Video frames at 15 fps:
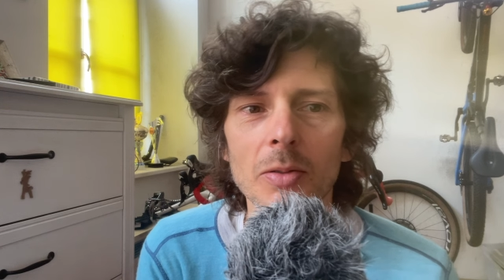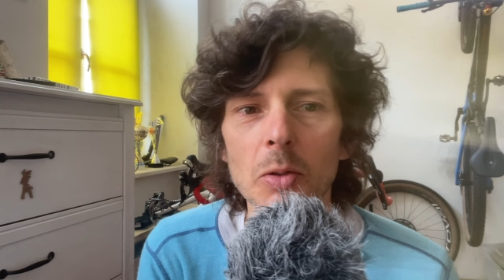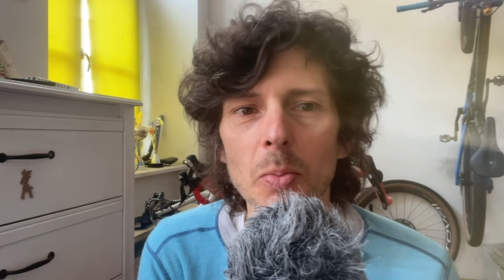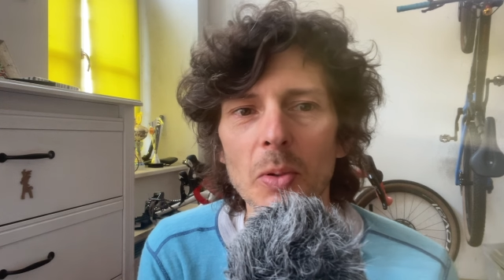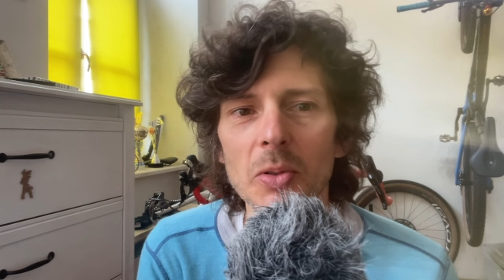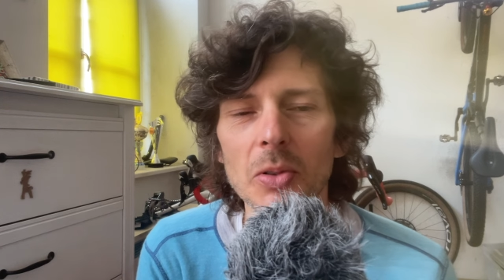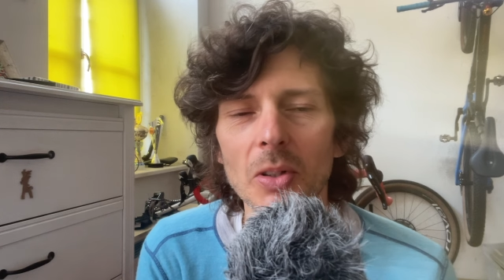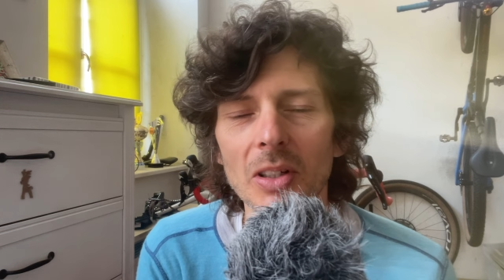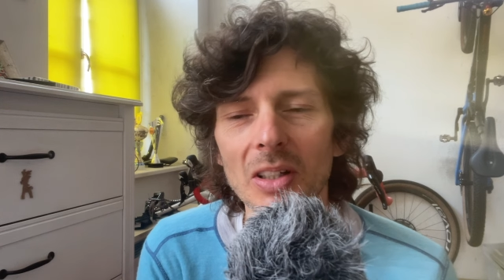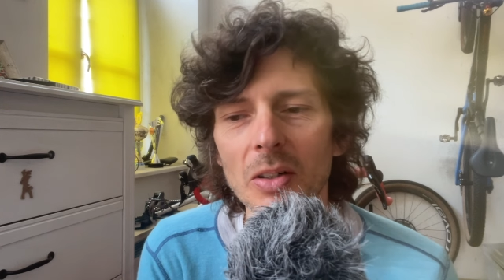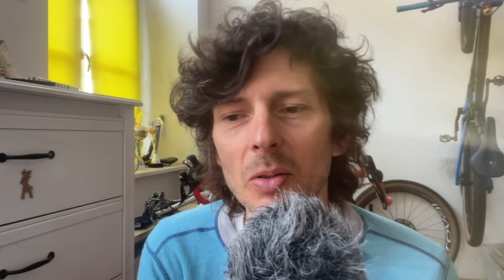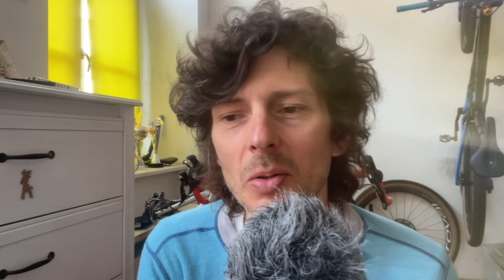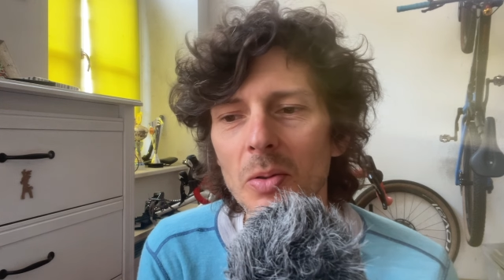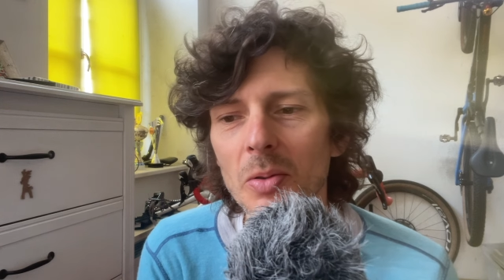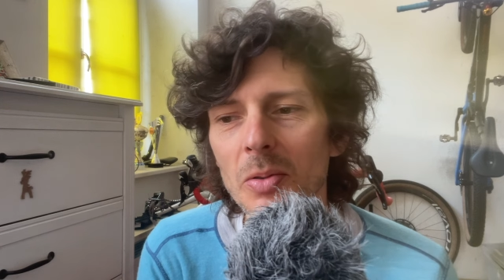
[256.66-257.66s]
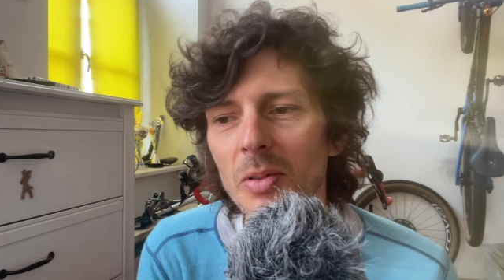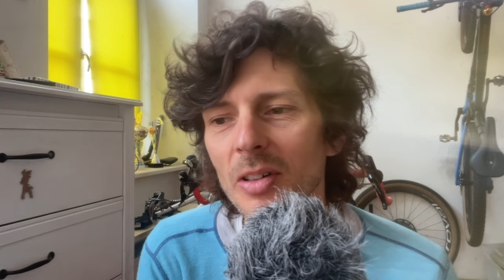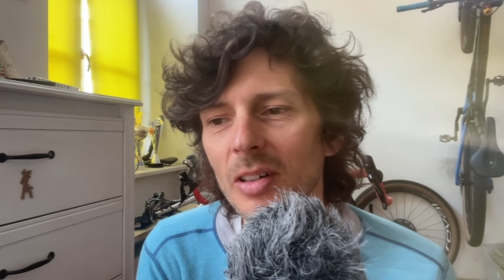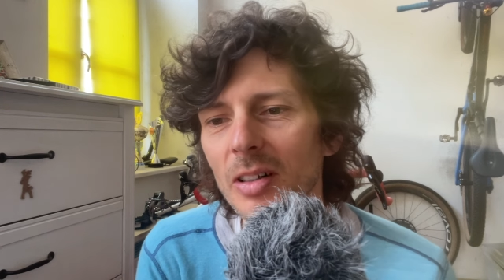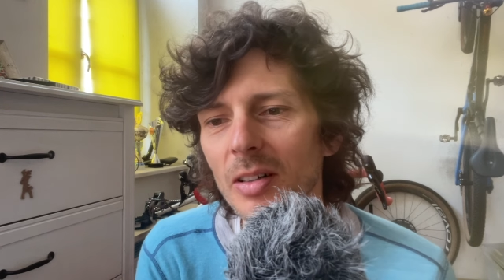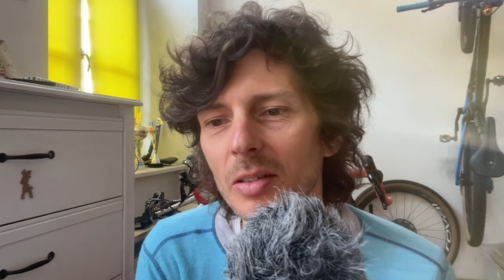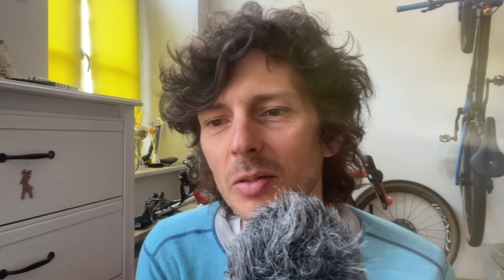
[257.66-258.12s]
sponsoringu
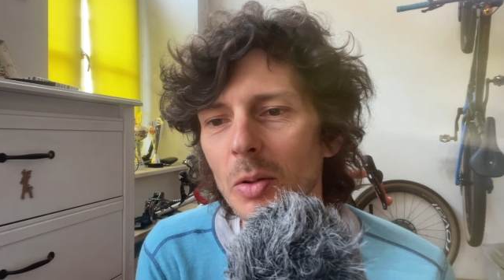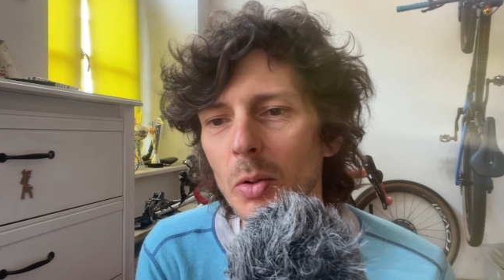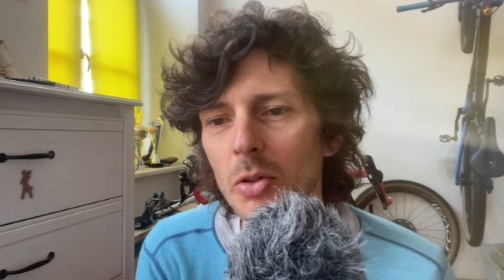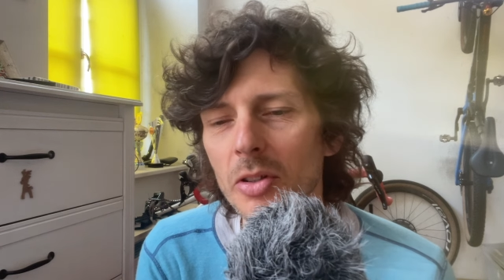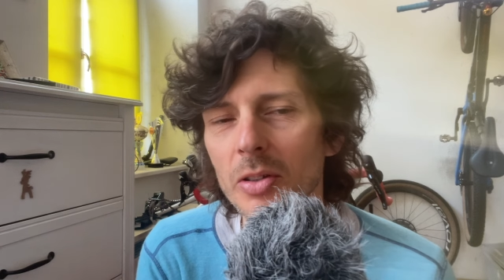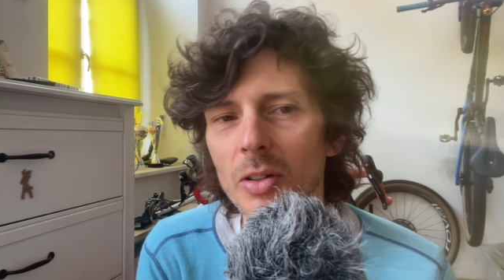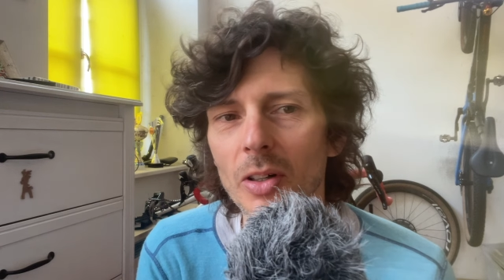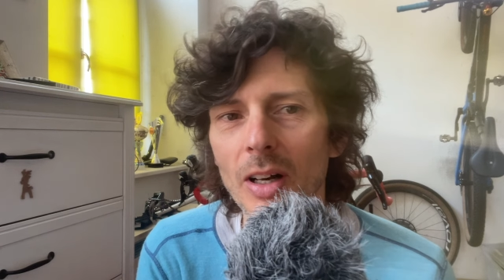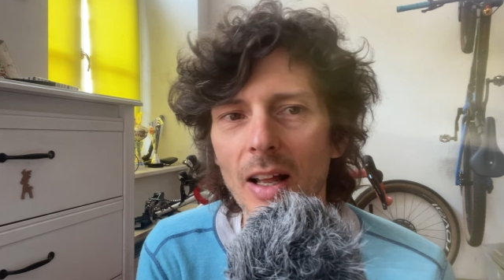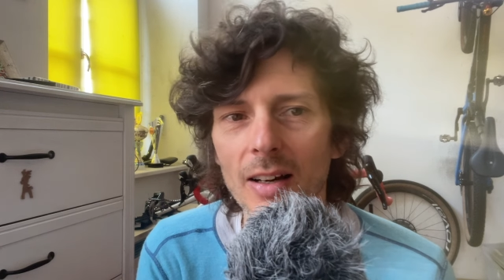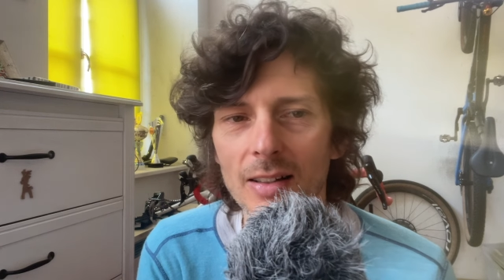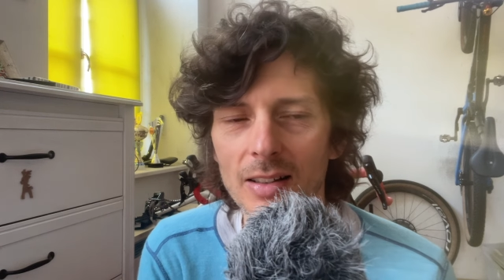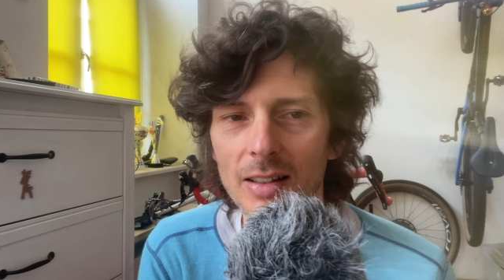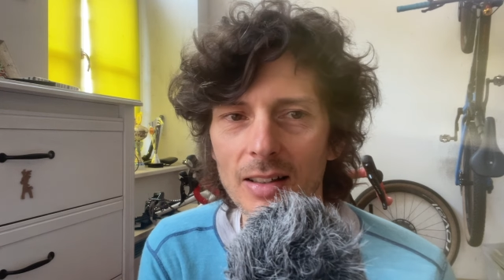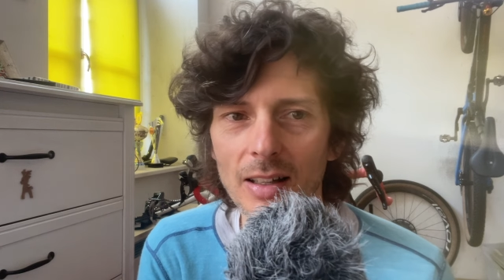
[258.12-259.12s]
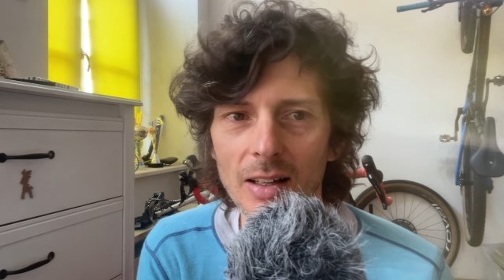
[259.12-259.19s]
drużyn kolarskich